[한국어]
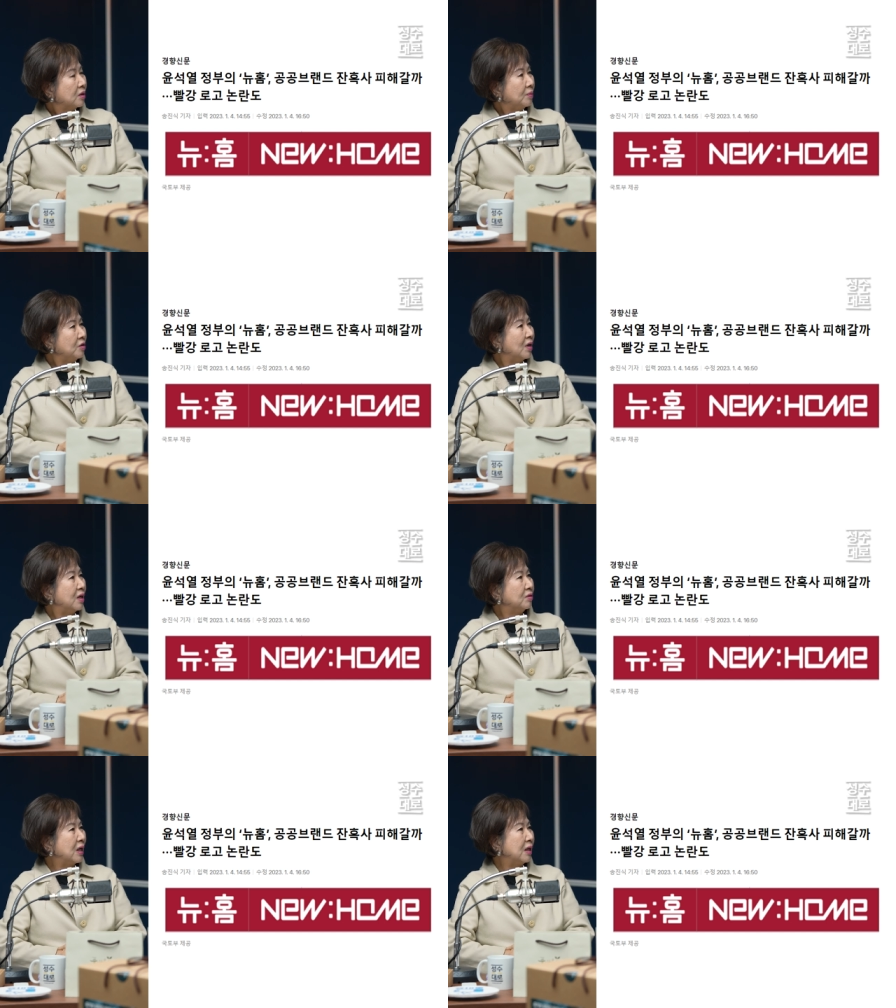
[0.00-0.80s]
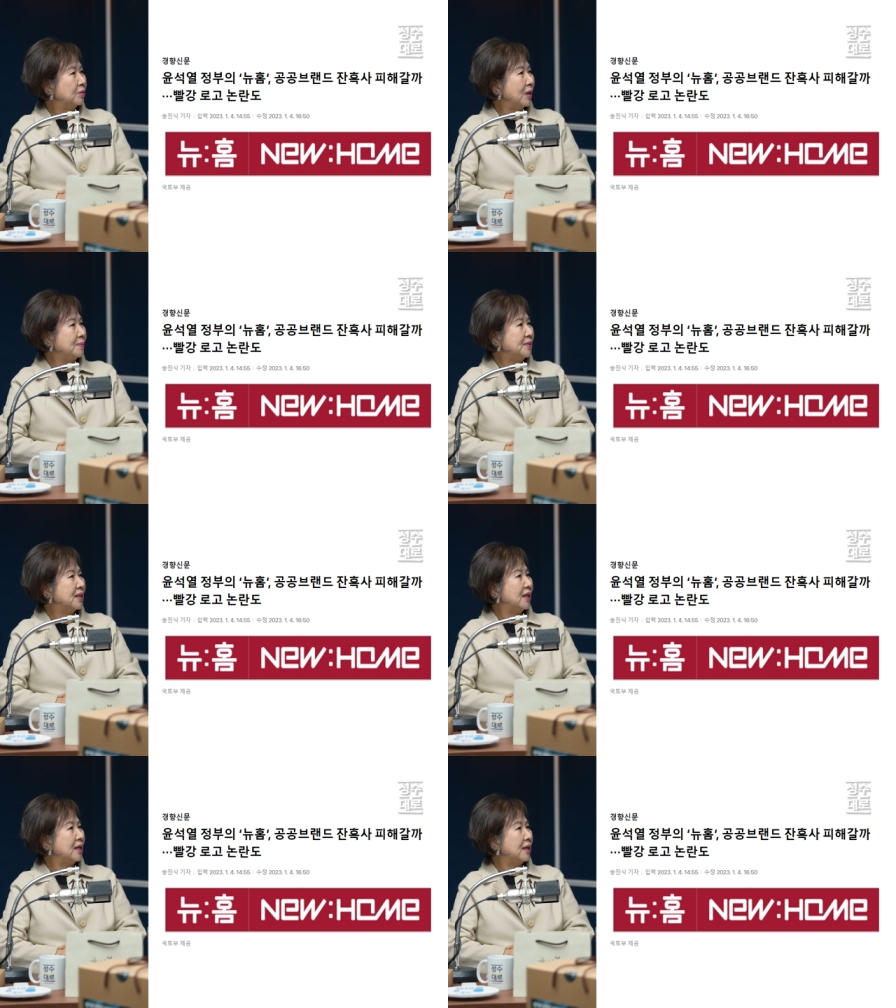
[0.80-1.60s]
W가 하고, 하고
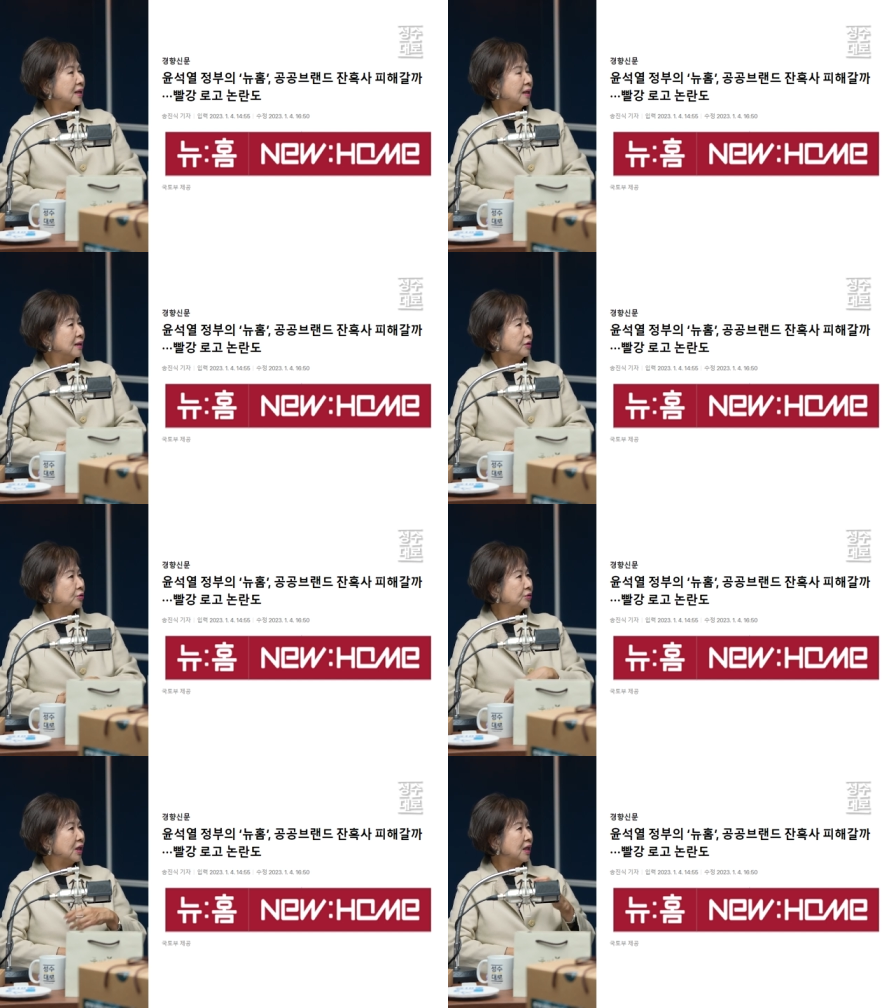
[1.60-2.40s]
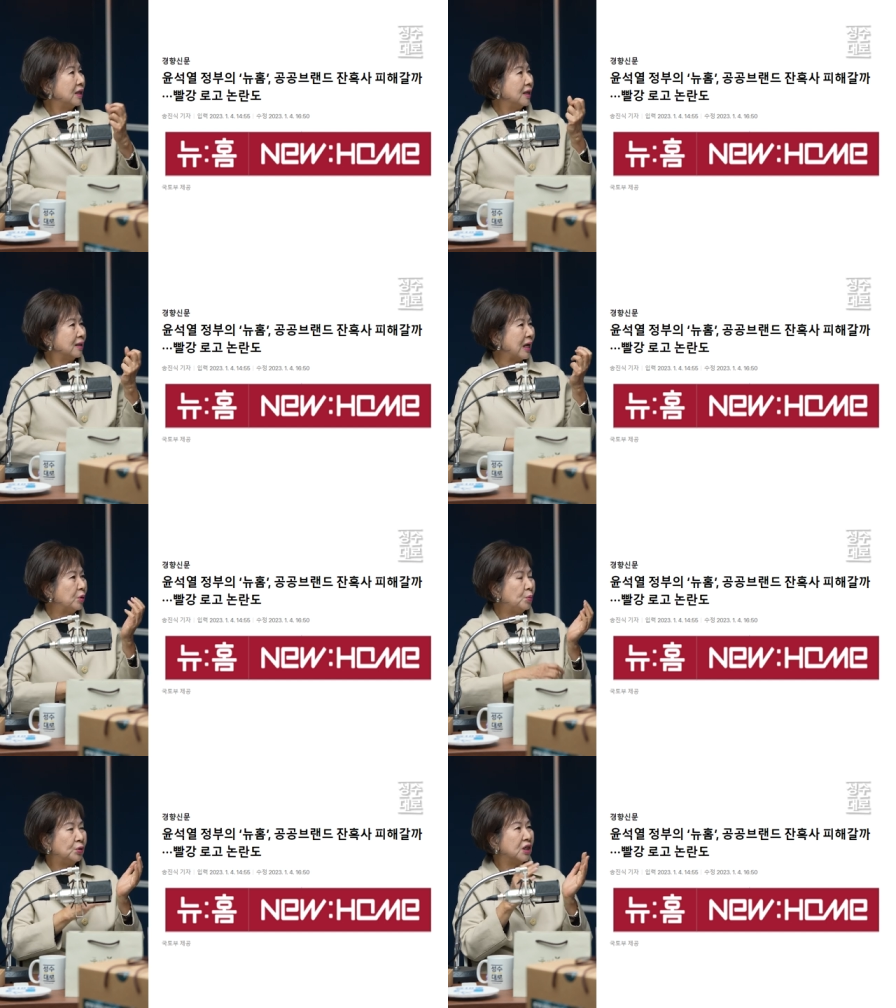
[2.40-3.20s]
M자가 두 개가
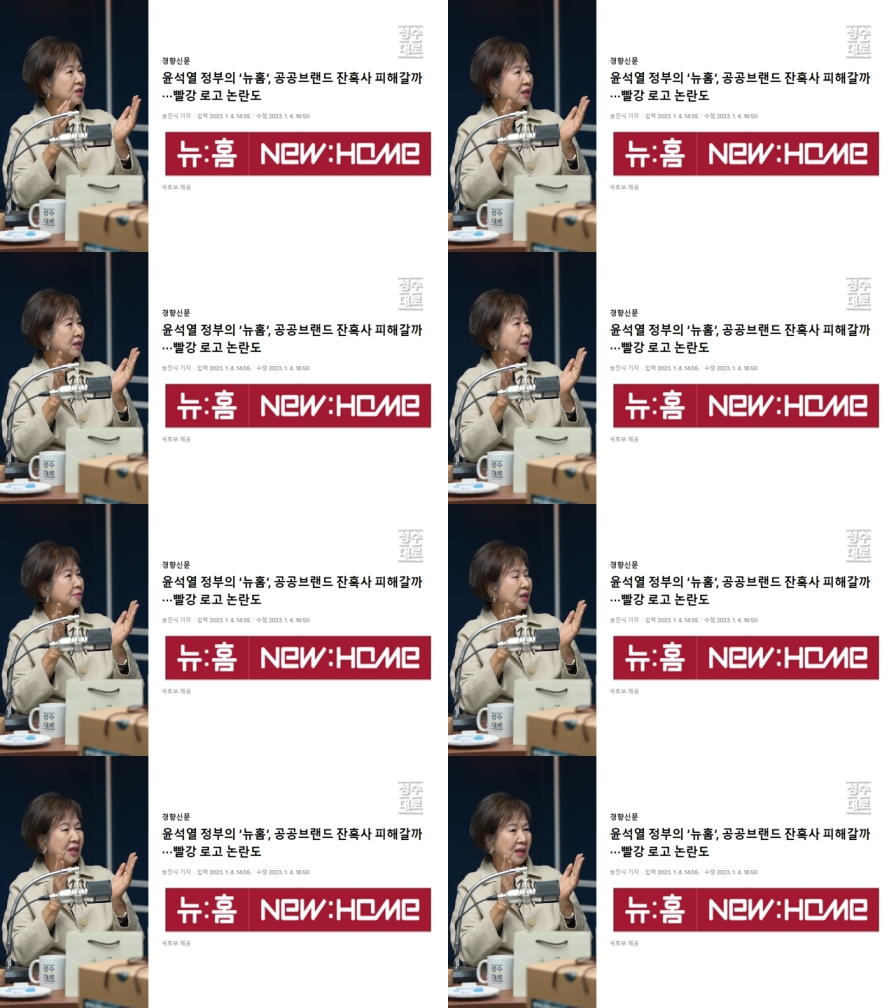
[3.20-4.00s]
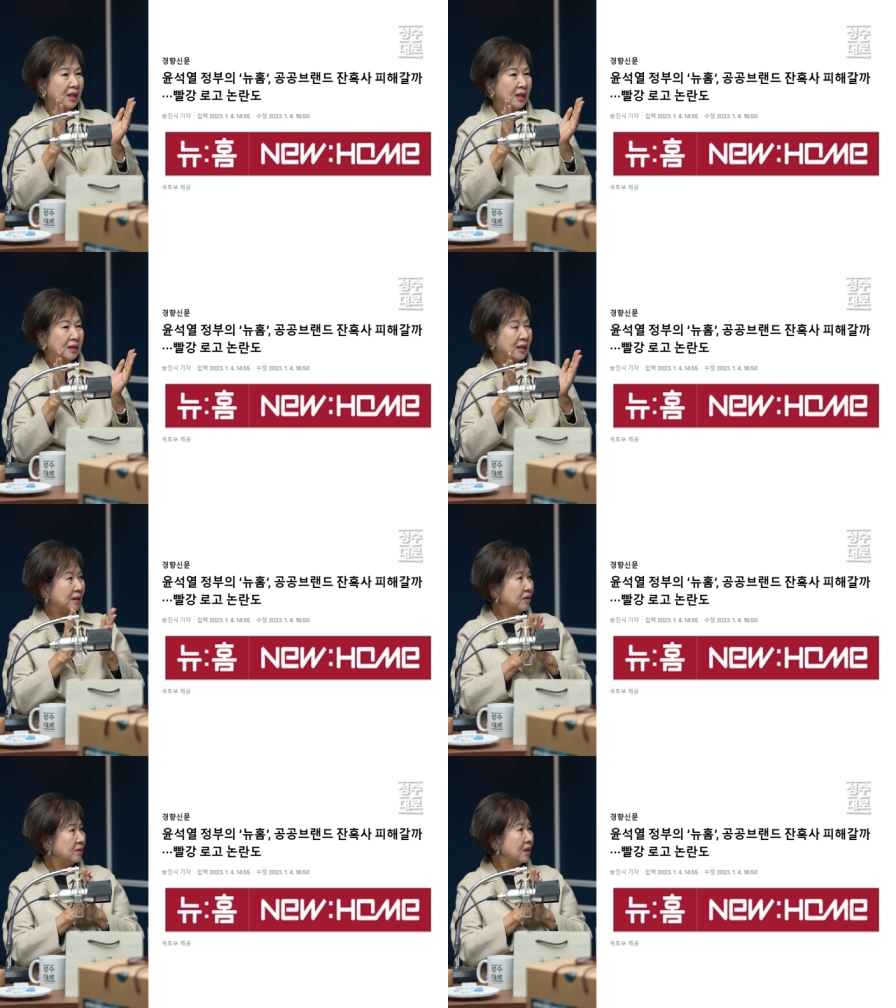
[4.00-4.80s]
가로폭이 크기 때문에
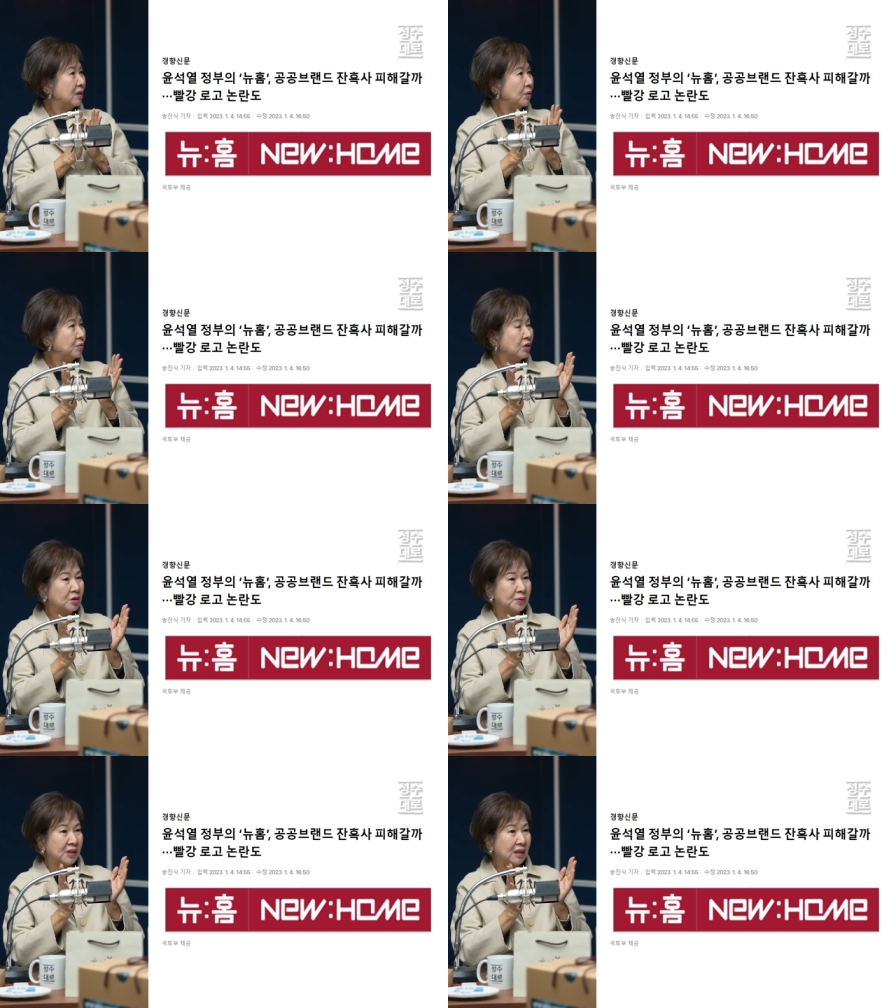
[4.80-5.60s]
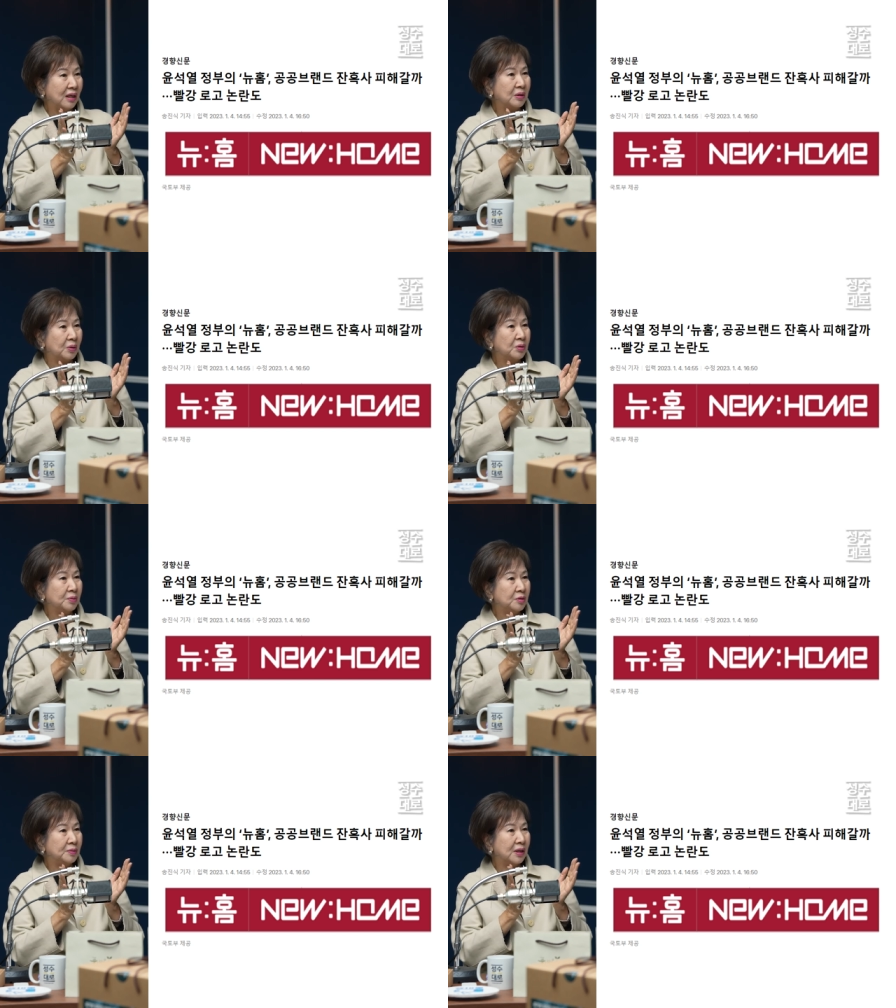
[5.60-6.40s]
다른 것들하고 어우러지면 상당히
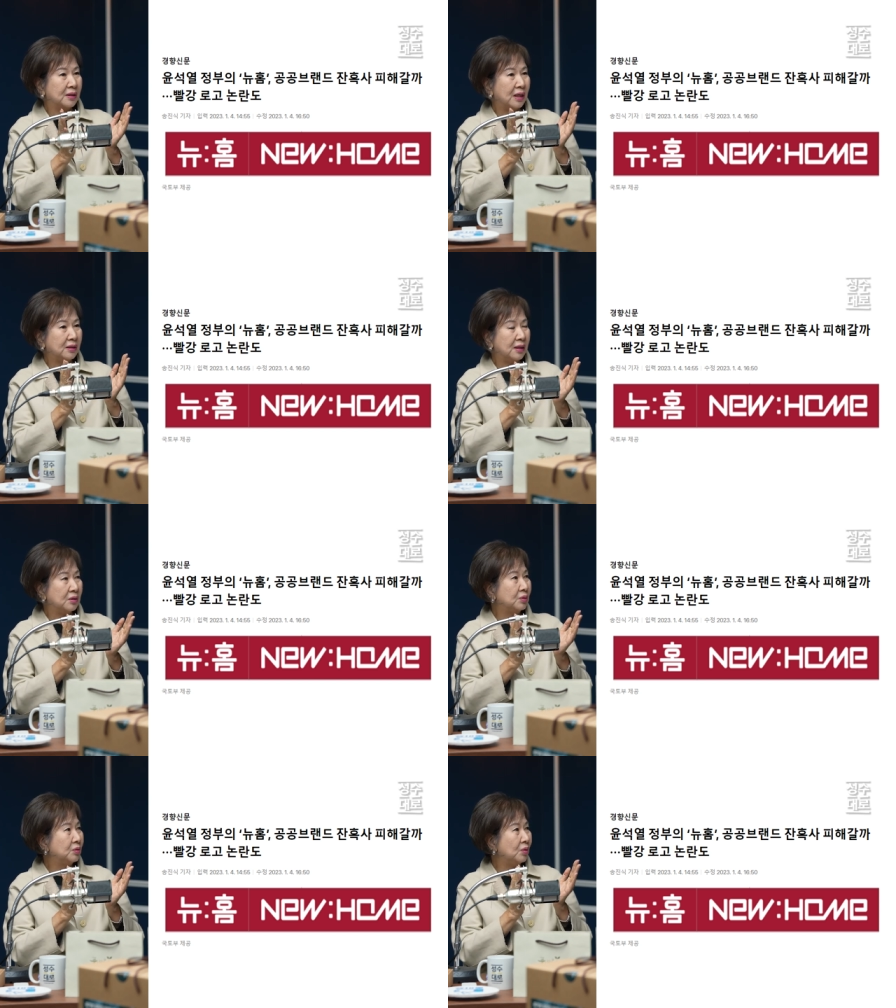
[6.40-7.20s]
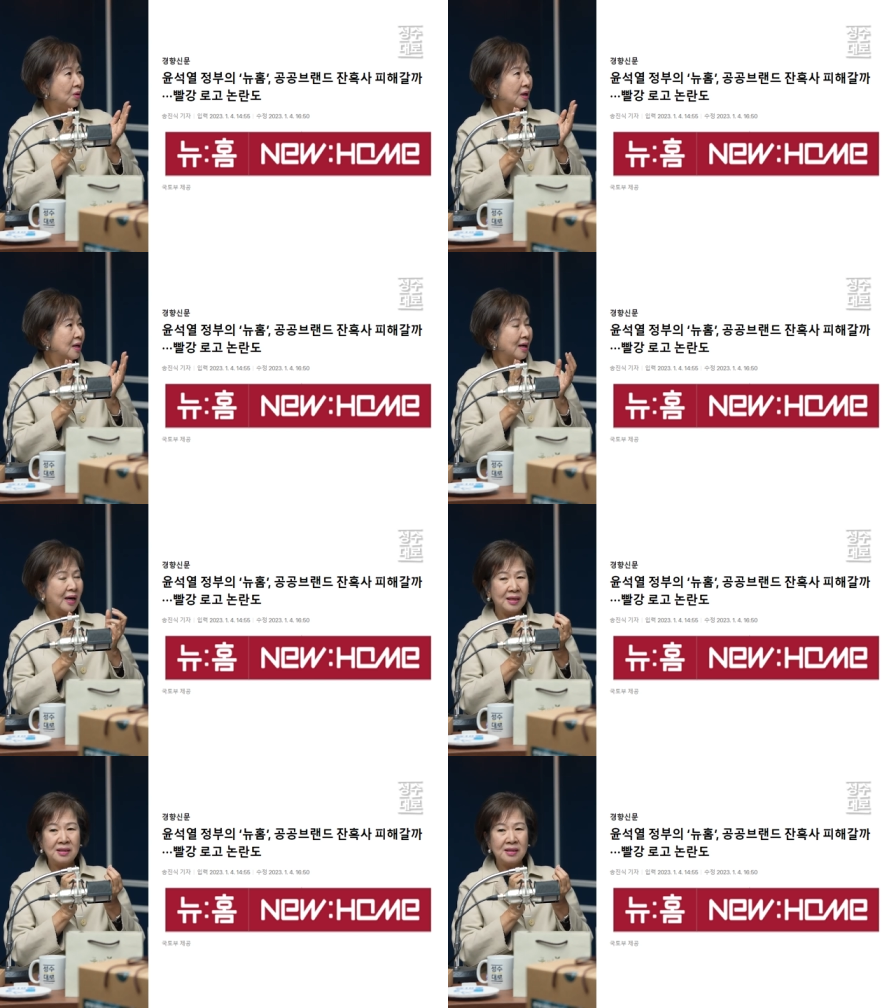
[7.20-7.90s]
어렵습니다. 네. 상대적으로 예.